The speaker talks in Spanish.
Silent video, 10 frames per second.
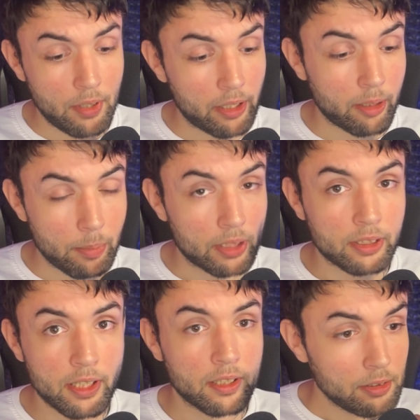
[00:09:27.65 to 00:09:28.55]

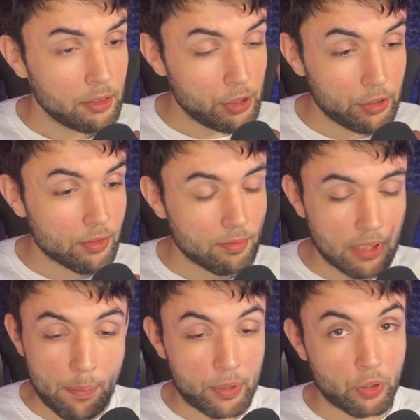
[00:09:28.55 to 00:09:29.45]
repartir eh,
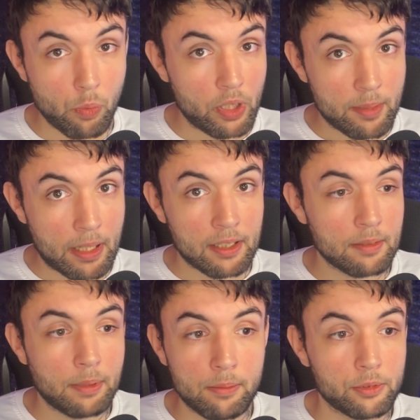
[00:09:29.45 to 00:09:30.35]
chapas como animal,
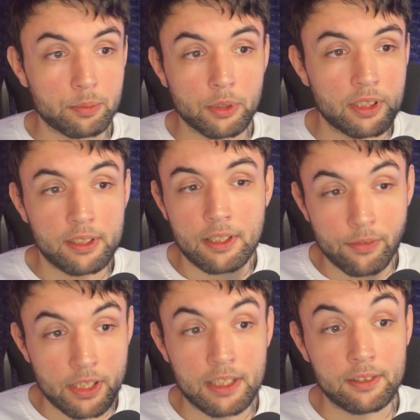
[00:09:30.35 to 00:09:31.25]
vamos, porque al
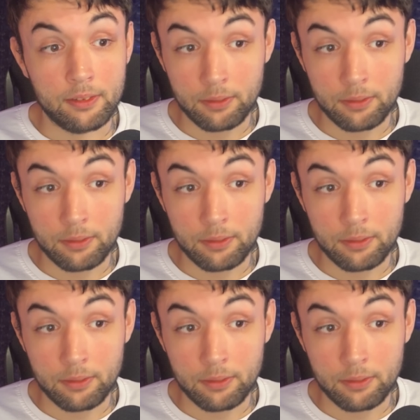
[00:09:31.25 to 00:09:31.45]
final,